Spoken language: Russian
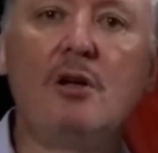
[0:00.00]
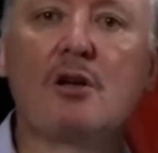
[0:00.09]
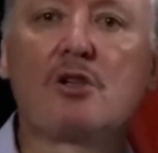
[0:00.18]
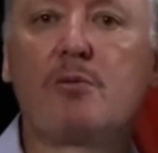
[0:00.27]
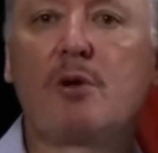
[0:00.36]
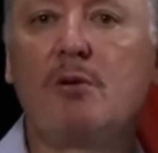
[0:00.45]

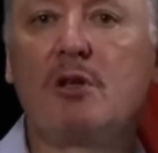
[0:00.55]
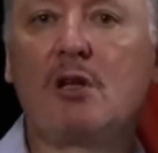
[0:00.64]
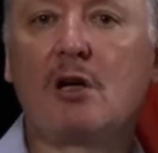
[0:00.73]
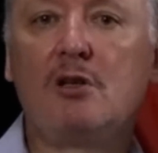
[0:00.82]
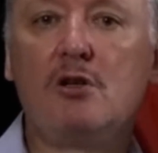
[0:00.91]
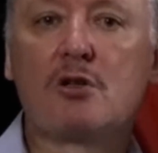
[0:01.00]
ошибками на
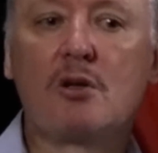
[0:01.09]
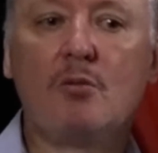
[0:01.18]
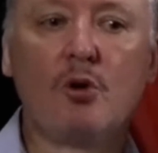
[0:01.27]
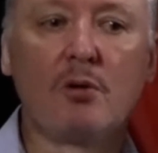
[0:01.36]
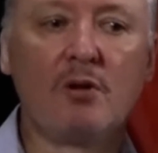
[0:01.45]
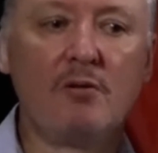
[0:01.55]

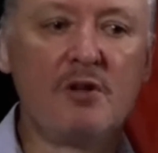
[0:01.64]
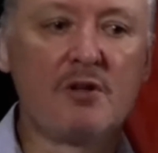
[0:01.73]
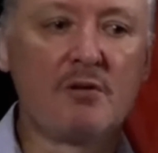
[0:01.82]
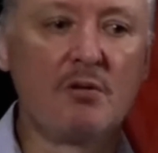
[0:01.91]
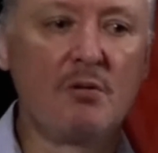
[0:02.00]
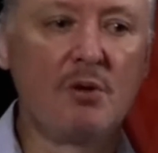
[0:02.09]
тактическом уровне,
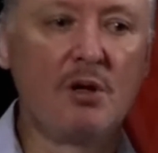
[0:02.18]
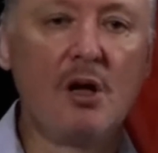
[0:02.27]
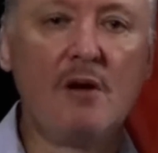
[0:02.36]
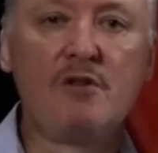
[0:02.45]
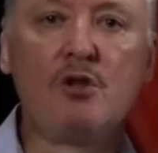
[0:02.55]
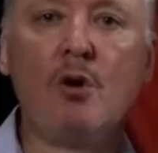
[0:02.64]
вызванными
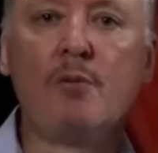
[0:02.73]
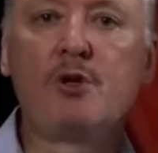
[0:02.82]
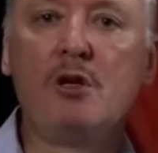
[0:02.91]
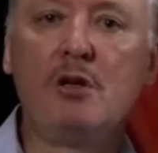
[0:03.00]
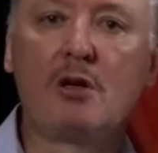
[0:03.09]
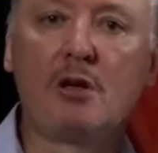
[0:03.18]

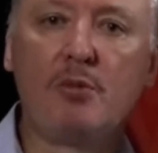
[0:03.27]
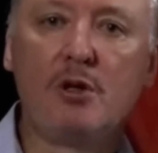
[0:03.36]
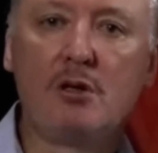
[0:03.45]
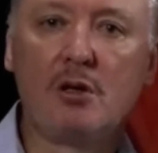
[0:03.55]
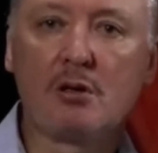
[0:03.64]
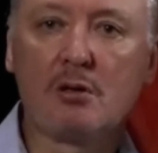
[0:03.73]
всеобщей
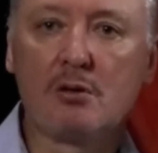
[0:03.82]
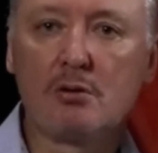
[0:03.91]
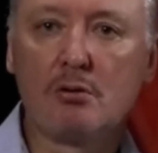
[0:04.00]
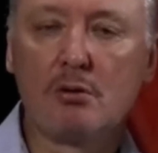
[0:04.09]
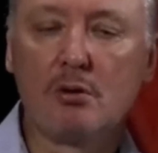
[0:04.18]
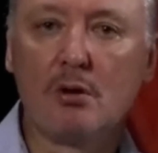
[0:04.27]

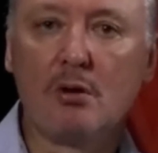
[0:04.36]
некомпетентностью,